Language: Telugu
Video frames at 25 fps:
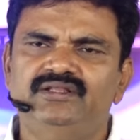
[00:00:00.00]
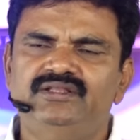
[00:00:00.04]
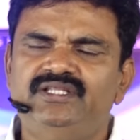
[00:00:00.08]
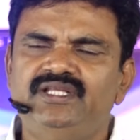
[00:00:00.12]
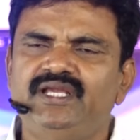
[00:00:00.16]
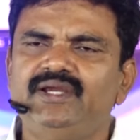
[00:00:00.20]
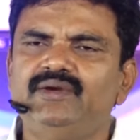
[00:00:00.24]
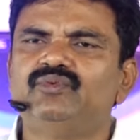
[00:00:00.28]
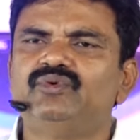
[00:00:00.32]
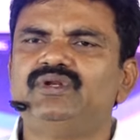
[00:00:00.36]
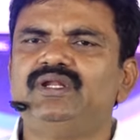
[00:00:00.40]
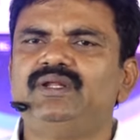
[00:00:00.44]

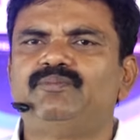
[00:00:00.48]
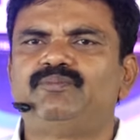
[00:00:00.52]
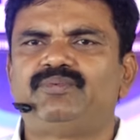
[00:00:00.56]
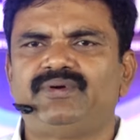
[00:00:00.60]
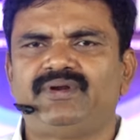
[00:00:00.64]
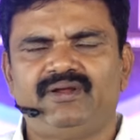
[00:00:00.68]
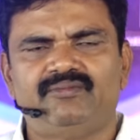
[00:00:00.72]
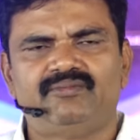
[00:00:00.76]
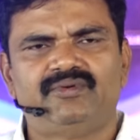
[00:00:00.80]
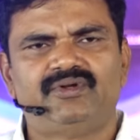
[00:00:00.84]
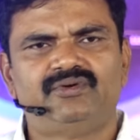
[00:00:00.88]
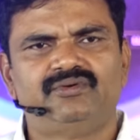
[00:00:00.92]
దేవుని
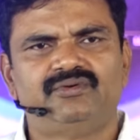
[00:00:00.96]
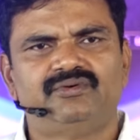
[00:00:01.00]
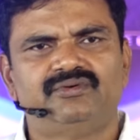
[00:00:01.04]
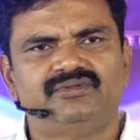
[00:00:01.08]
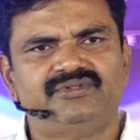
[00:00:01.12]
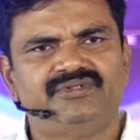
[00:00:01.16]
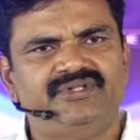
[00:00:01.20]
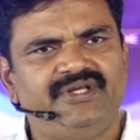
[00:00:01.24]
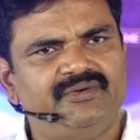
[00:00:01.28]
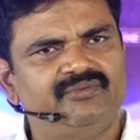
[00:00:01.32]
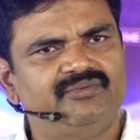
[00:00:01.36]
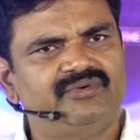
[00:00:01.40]
ప్రేమను
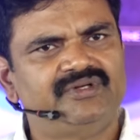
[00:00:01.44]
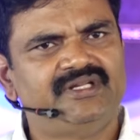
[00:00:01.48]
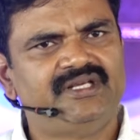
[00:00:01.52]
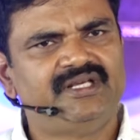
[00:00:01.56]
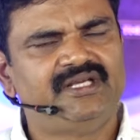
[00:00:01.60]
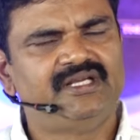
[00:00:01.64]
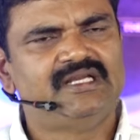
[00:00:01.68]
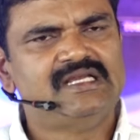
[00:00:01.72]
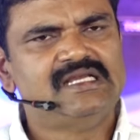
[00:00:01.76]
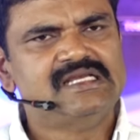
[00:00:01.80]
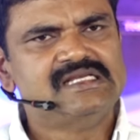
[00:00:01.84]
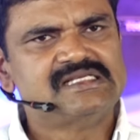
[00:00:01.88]
దేవుని
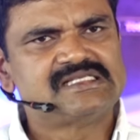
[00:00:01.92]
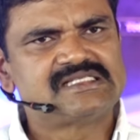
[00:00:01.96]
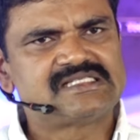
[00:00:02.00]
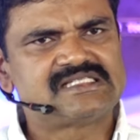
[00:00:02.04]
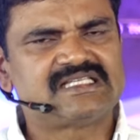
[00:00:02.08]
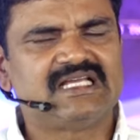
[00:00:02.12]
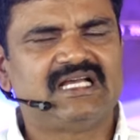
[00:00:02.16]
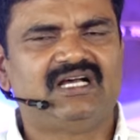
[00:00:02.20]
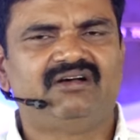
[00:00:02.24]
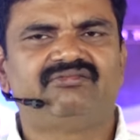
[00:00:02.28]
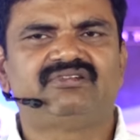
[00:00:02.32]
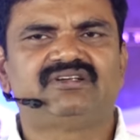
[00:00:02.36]

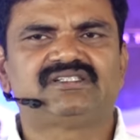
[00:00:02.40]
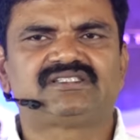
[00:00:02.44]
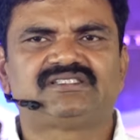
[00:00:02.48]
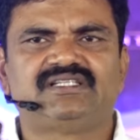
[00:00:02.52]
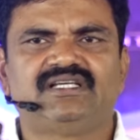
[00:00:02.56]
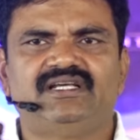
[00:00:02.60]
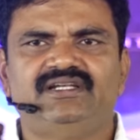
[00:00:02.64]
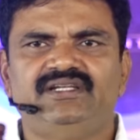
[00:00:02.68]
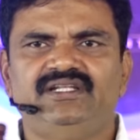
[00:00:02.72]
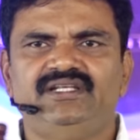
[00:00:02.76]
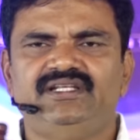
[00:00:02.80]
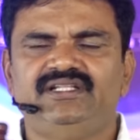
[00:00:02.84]

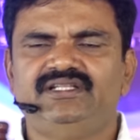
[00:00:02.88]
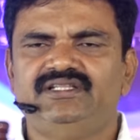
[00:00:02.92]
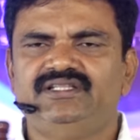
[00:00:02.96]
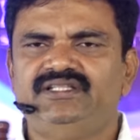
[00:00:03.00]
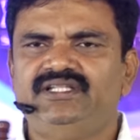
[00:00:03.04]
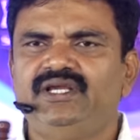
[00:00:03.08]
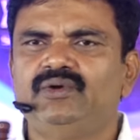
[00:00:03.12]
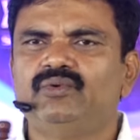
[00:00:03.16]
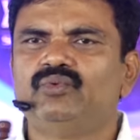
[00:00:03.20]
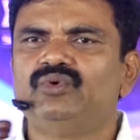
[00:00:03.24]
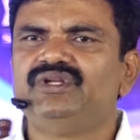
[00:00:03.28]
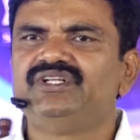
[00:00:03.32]
సహవాసాన్ని
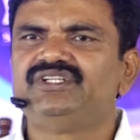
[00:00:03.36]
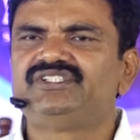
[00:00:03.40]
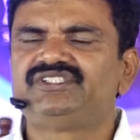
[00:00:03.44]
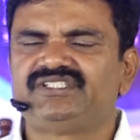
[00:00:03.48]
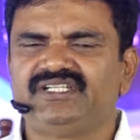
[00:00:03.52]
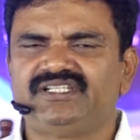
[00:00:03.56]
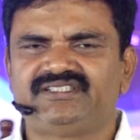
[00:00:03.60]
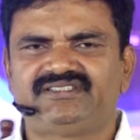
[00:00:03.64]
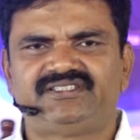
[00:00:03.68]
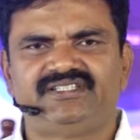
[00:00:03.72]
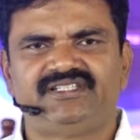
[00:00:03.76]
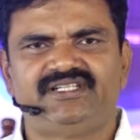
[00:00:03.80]
దేవుని
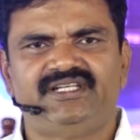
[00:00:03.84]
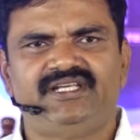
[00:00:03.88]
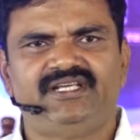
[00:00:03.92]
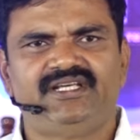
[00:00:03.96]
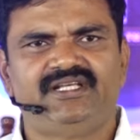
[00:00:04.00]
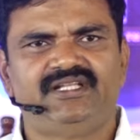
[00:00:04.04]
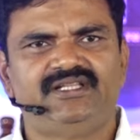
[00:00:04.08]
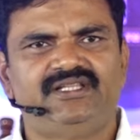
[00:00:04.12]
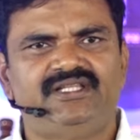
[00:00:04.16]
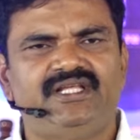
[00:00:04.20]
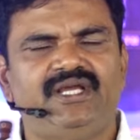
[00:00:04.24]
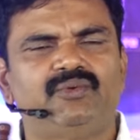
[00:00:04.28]
శక్తిని
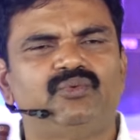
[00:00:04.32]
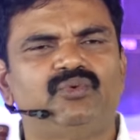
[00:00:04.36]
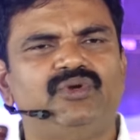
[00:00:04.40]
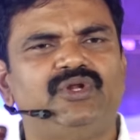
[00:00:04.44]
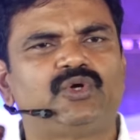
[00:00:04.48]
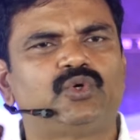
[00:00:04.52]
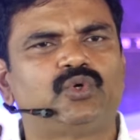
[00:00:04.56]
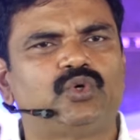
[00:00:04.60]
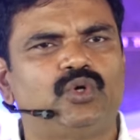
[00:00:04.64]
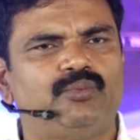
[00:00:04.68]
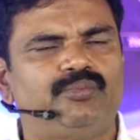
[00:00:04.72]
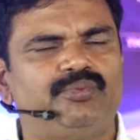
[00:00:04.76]
దేవుని
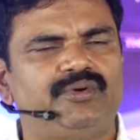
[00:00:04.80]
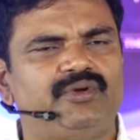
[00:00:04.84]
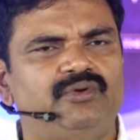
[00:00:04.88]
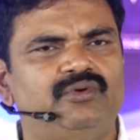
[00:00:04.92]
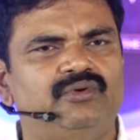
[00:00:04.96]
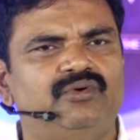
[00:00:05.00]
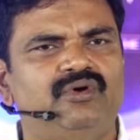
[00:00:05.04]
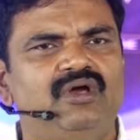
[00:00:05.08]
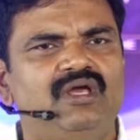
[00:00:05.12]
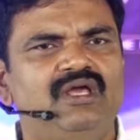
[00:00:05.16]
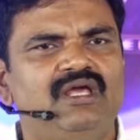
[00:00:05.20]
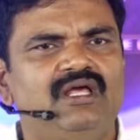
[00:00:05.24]
కృపను
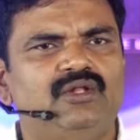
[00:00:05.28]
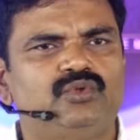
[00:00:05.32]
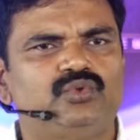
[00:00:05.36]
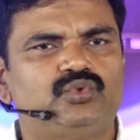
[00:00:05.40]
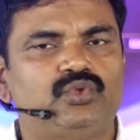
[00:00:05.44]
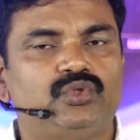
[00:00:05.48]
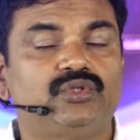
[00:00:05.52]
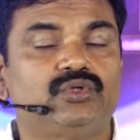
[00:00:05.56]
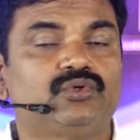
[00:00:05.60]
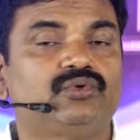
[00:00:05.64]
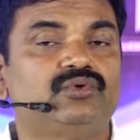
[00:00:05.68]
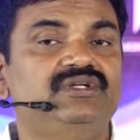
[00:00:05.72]

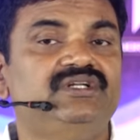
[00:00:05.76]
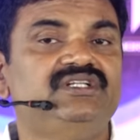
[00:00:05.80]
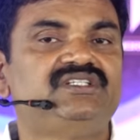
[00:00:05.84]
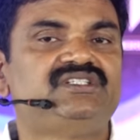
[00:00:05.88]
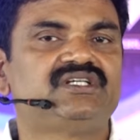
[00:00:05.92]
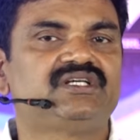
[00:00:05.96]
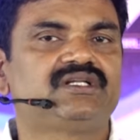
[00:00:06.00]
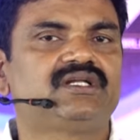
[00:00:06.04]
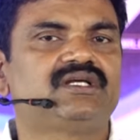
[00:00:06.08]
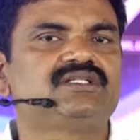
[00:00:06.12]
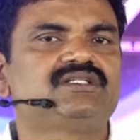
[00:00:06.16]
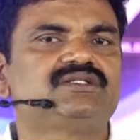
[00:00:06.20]
తొదకు
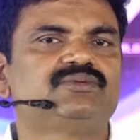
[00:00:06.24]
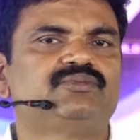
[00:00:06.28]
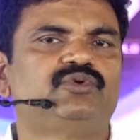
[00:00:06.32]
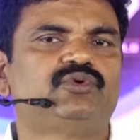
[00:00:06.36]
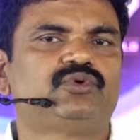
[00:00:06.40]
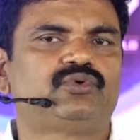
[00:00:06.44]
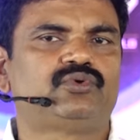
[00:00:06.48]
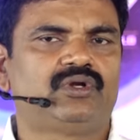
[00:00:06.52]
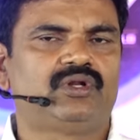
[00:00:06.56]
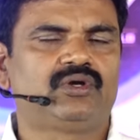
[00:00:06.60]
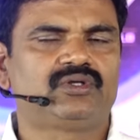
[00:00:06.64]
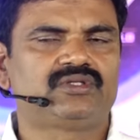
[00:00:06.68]
నిత్యరాజ్యమును
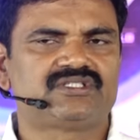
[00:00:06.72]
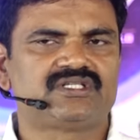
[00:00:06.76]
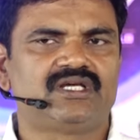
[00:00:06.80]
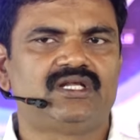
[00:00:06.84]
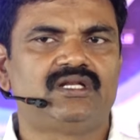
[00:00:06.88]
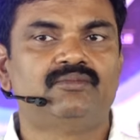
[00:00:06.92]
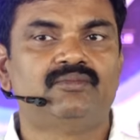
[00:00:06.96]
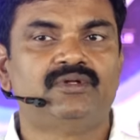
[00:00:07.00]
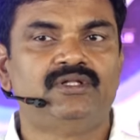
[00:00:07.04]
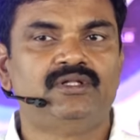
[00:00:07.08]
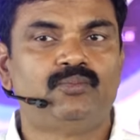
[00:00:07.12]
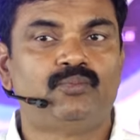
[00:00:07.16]
కూడా
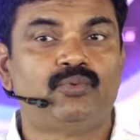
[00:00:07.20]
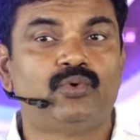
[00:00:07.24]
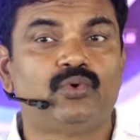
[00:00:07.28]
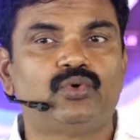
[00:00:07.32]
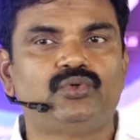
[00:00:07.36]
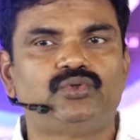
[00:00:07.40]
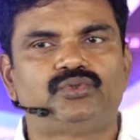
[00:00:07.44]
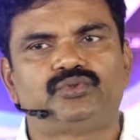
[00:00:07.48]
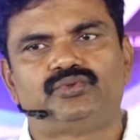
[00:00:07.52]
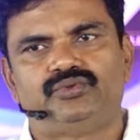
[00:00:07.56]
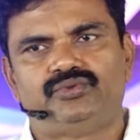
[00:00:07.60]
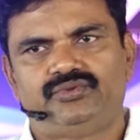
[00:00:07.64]
చాలామంది
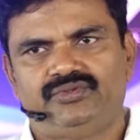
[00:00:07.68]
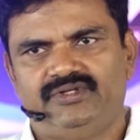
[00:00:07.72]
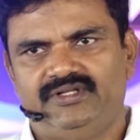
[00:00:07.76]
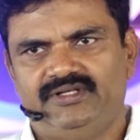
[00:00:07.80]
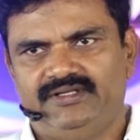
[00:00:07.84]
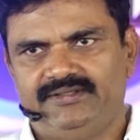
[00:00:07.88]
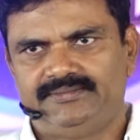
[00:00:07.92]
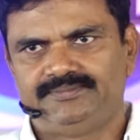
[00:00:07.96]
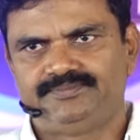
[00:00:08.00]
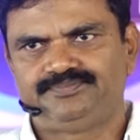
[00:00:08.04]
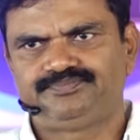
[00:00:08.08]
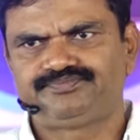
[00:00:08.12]

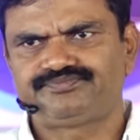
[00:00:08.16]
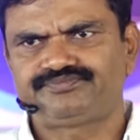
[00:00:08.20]
పోగొట్టుకుంటున్నారు